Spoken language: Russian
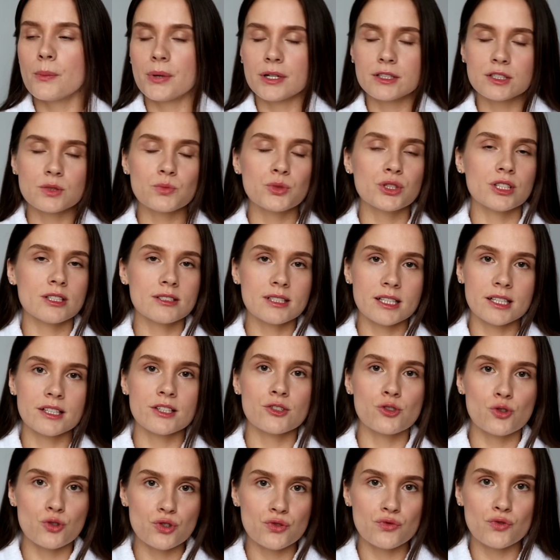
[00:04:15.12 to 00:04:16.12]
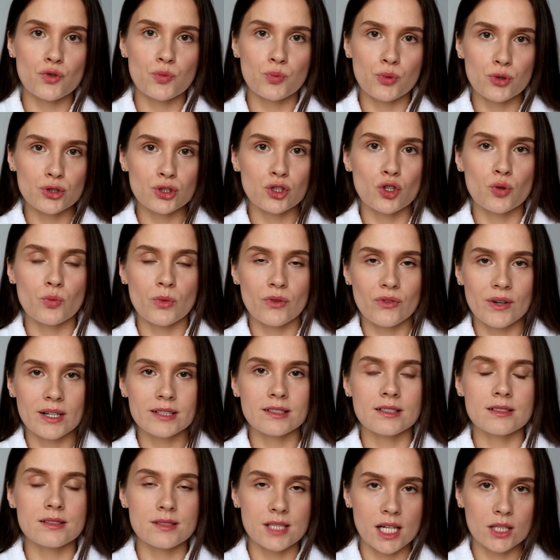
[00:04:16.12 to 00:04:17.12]
Поэтому если я чувствую после
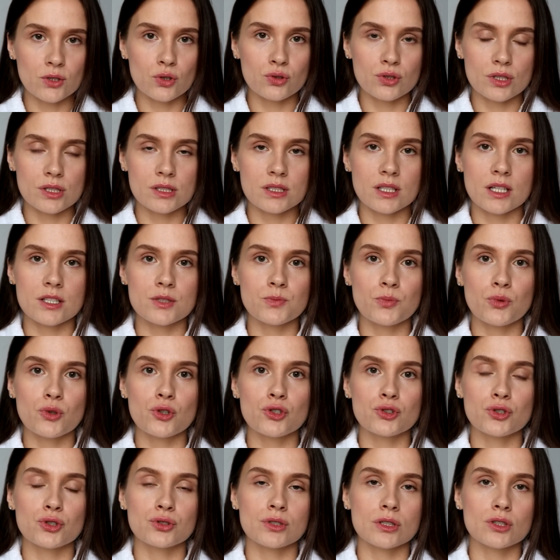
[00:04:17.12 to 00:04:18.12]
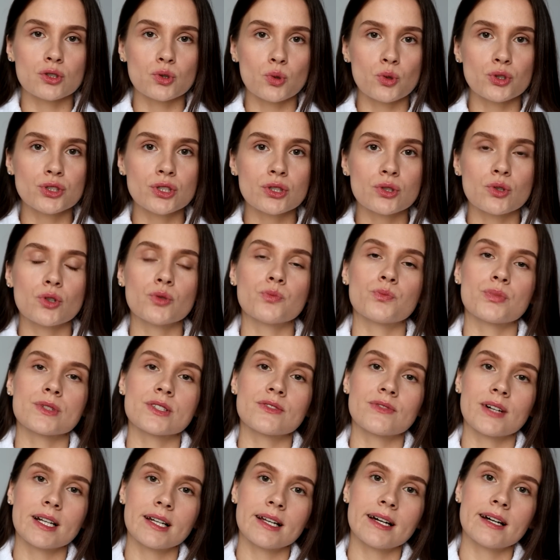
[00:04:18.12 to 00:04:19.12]
умывания стянутость, я использую этот тоник, он
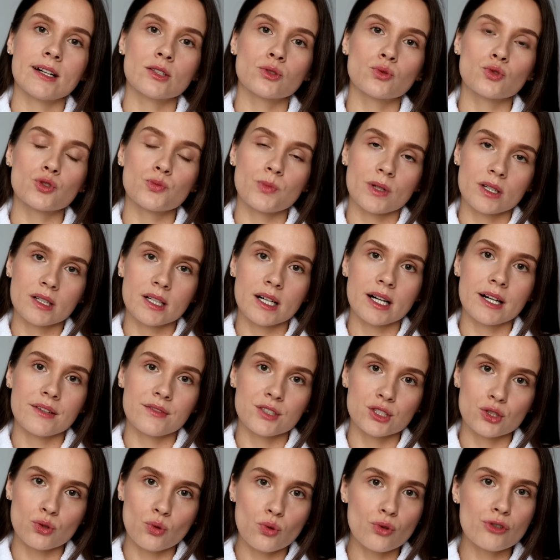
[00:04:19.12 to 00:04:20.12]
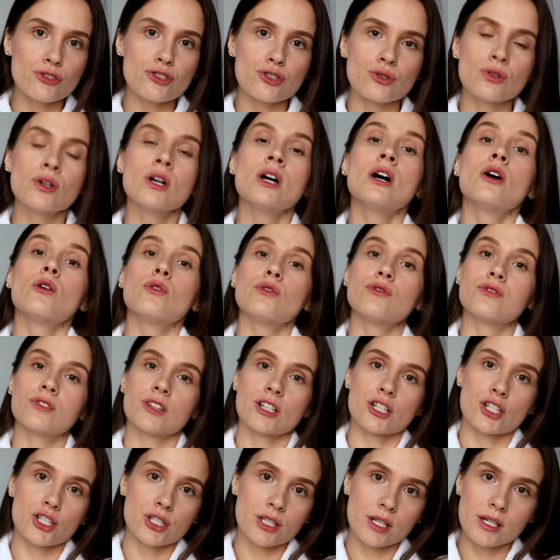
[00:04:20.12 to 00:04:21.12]
позволяет успокаивать кожу,
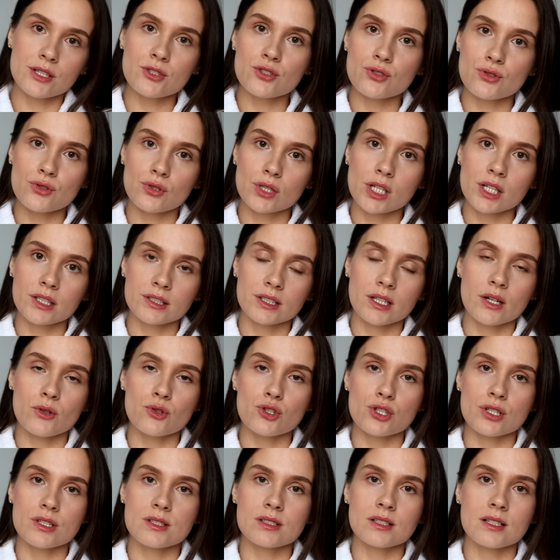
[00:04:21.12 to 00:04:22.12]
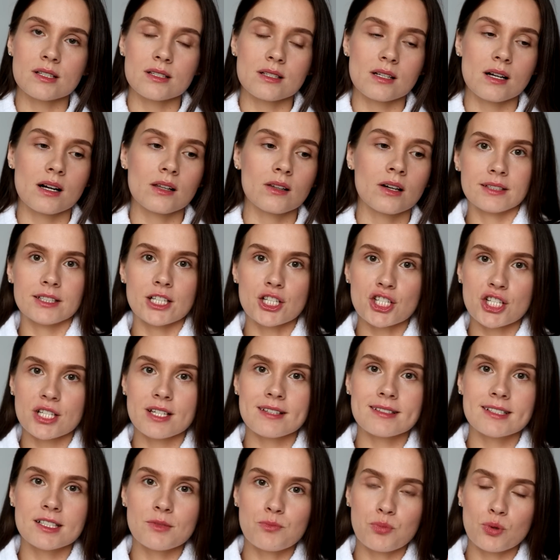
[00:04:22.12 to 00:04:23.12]
увлажнять ее, как я уже и сказала. Даже
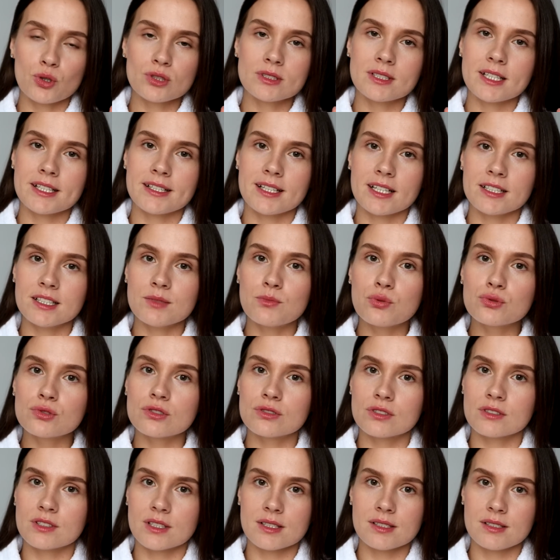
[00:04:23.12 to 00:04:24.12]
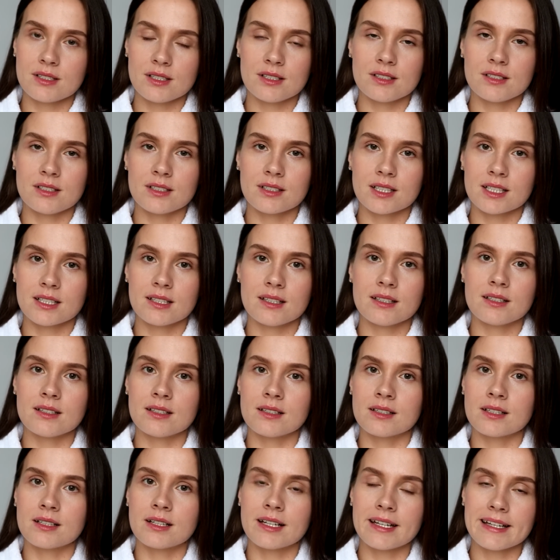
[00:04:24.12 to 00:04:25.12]
если после я не буду наносить
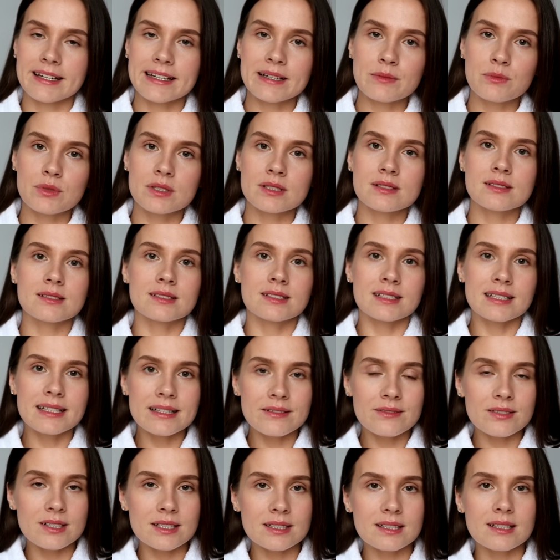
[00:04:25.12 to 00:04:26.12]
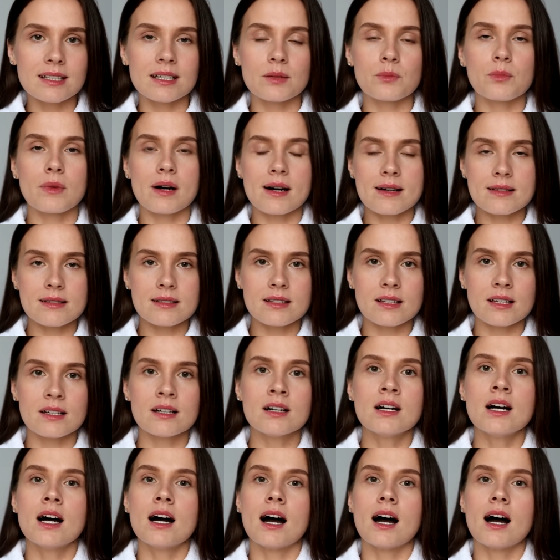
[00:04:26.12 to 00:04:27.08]
никакие кремы, сыворотки, маски,